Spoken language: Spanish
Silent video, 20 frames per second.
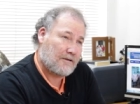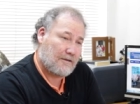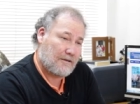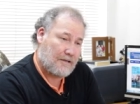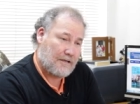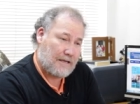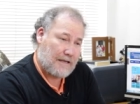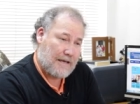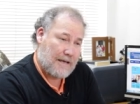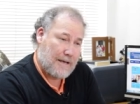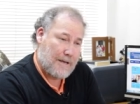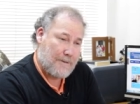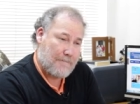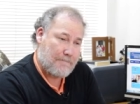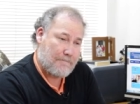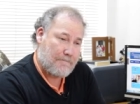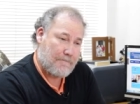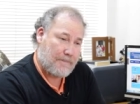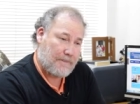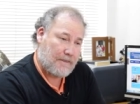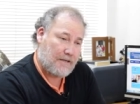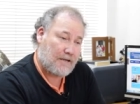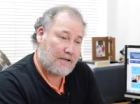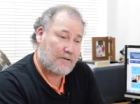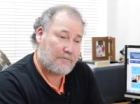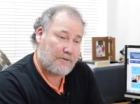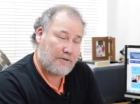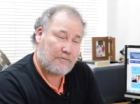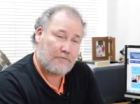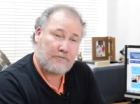de la, de la
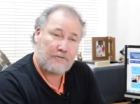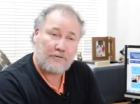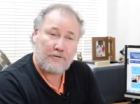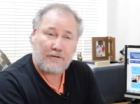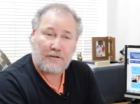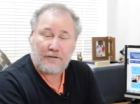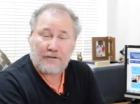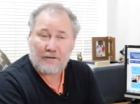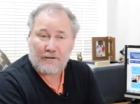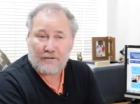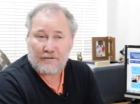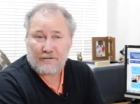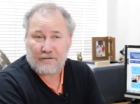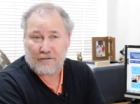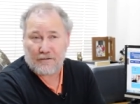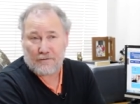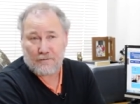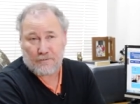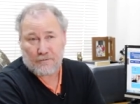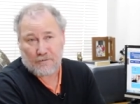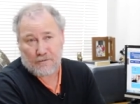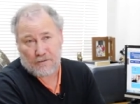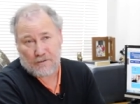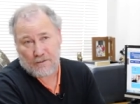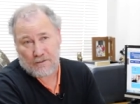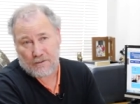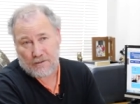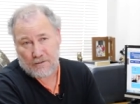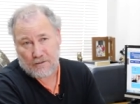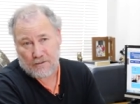repercusión que tenga el sistema
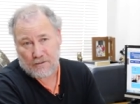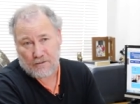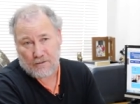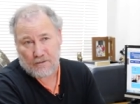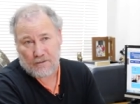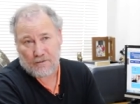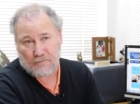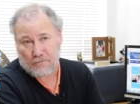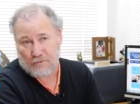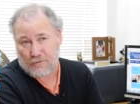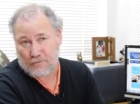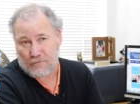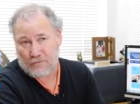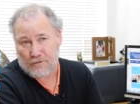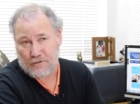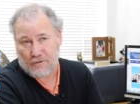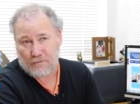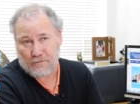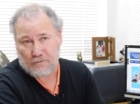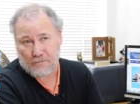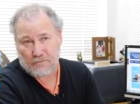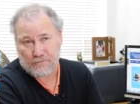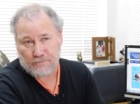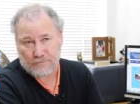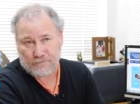eh, productivo.